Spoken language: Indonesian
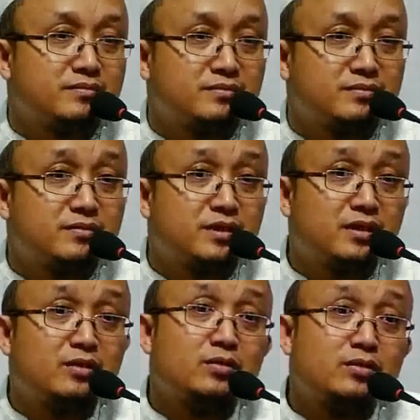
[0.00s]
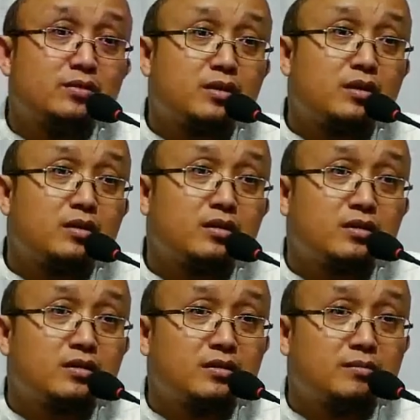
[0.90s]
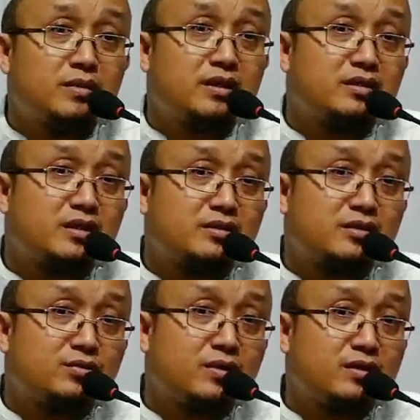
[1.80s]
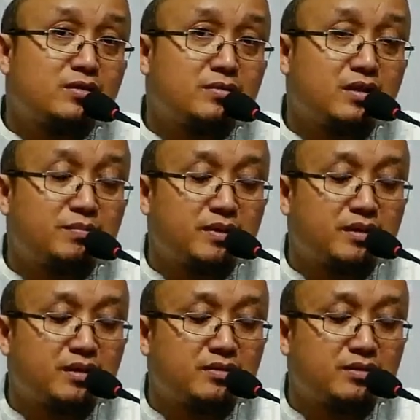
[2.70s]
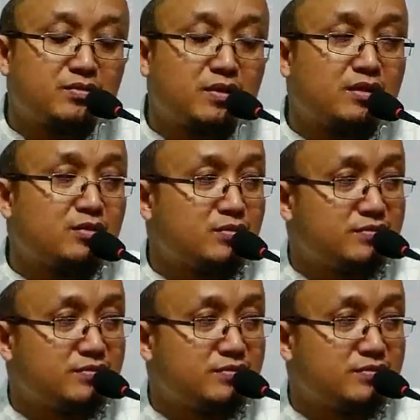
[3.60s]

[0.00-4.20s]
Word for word: ya, untuk mengejar sesuatu, mendapatkan sesuatu.